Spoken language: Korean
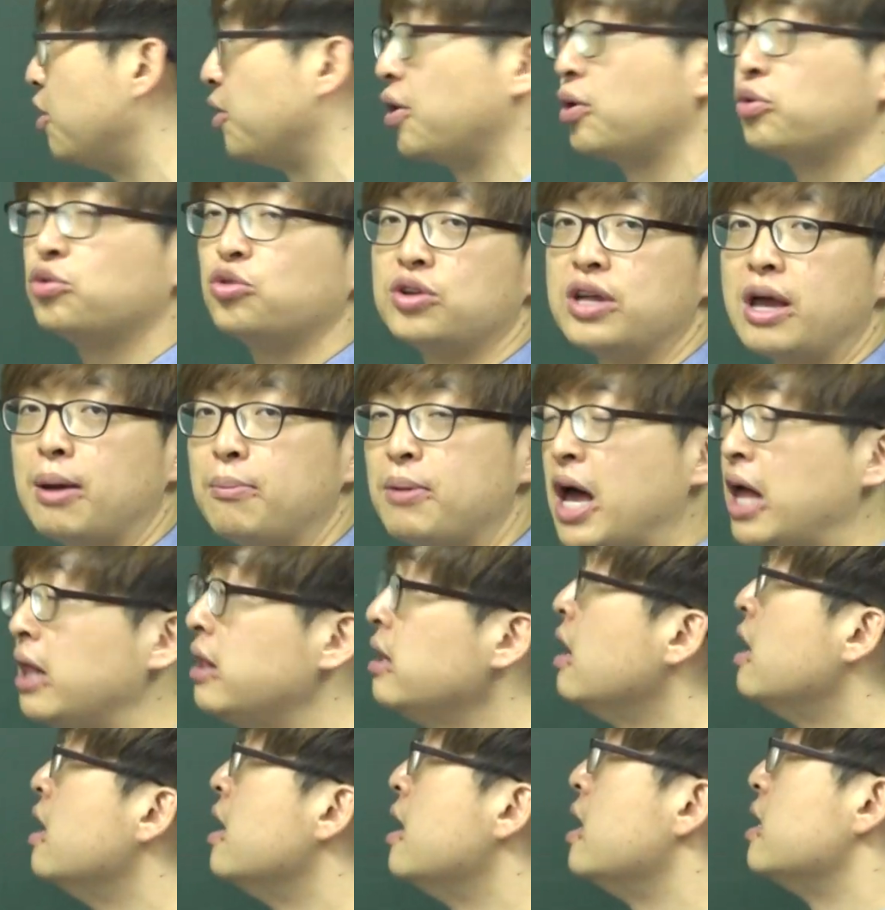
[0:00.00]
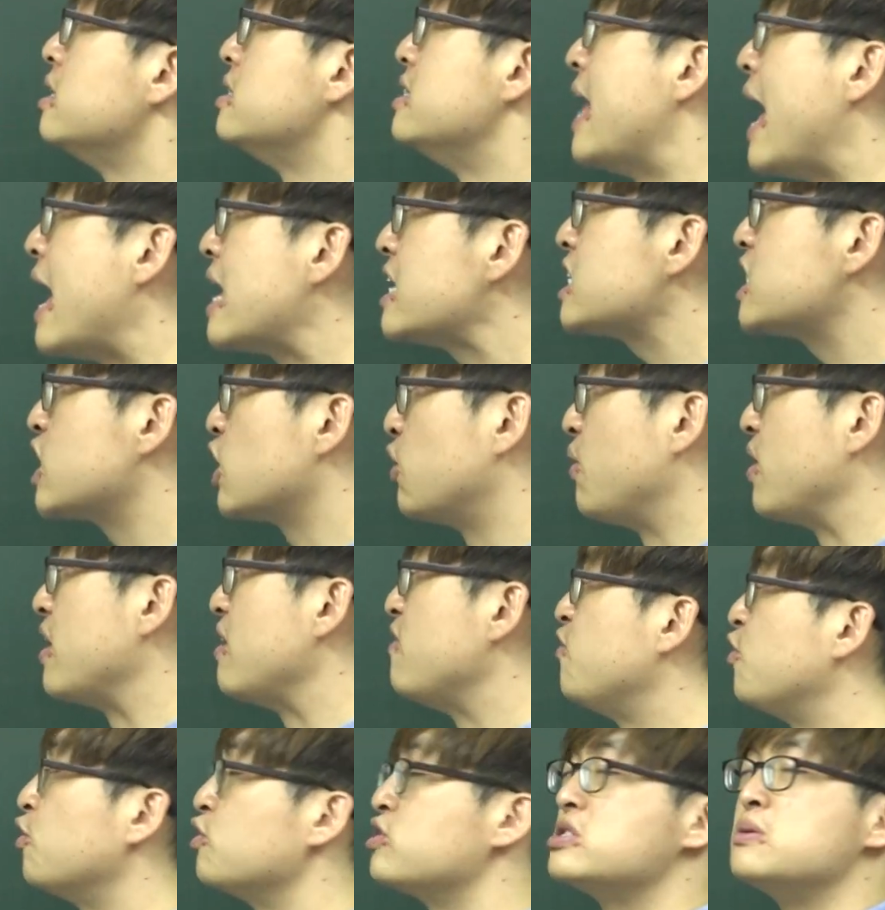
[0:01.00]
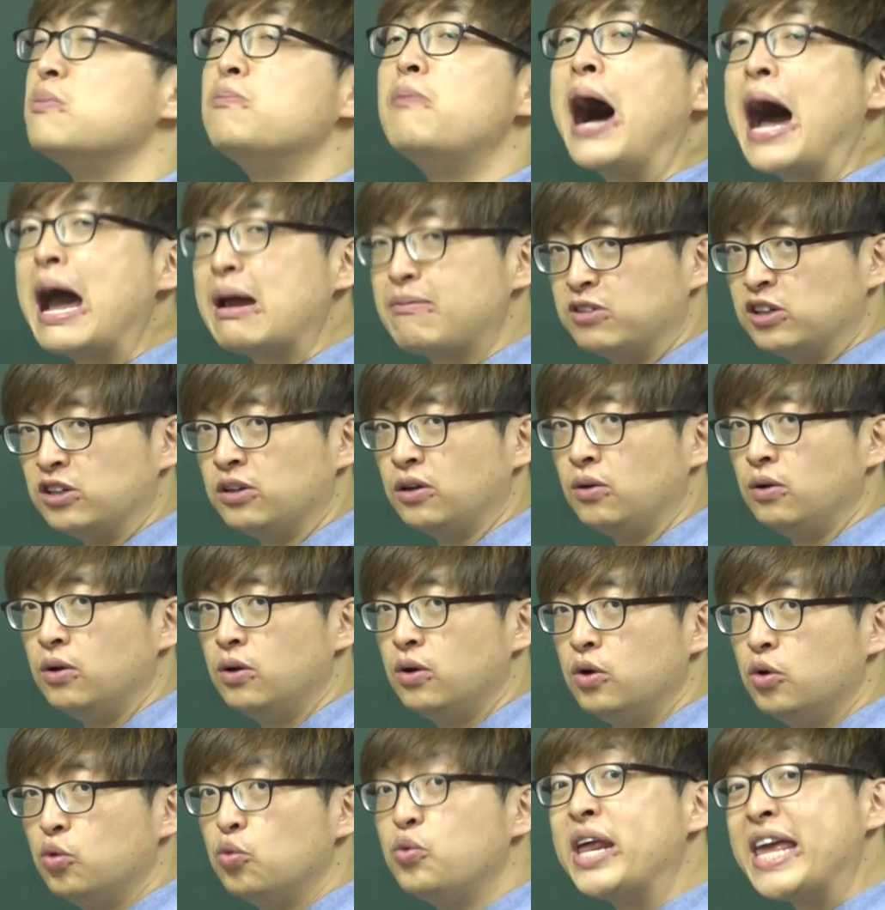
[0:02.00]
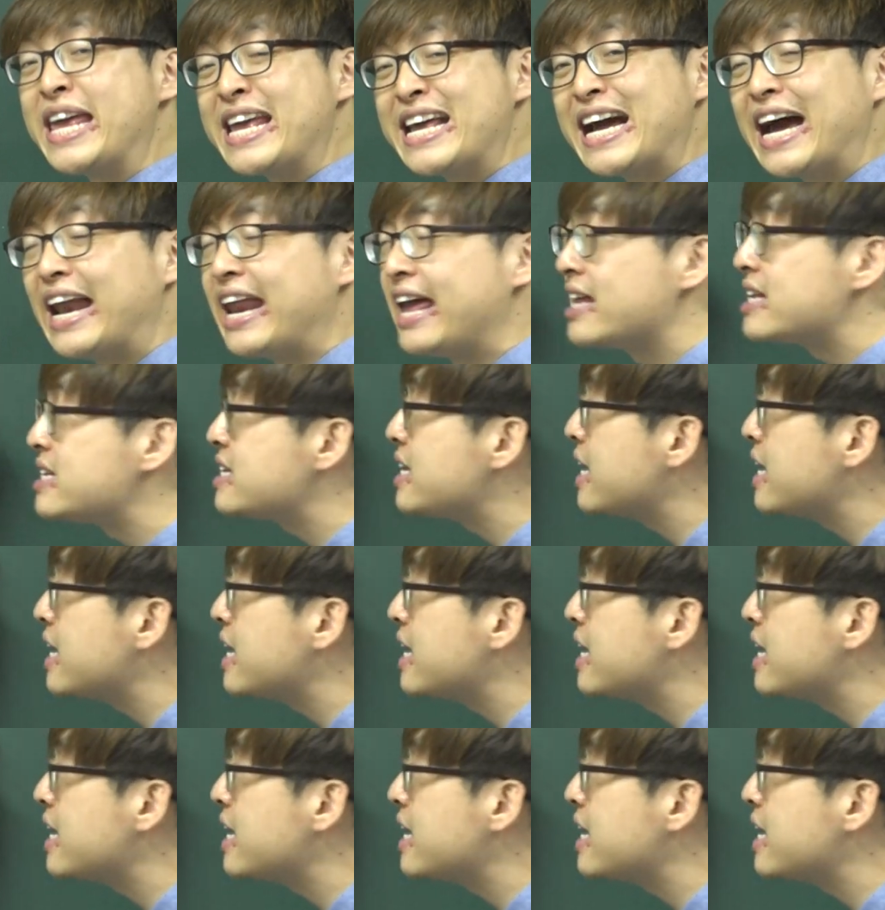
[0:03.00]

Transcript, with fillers: 영양소냐면 necessary for survival. 우리 인간의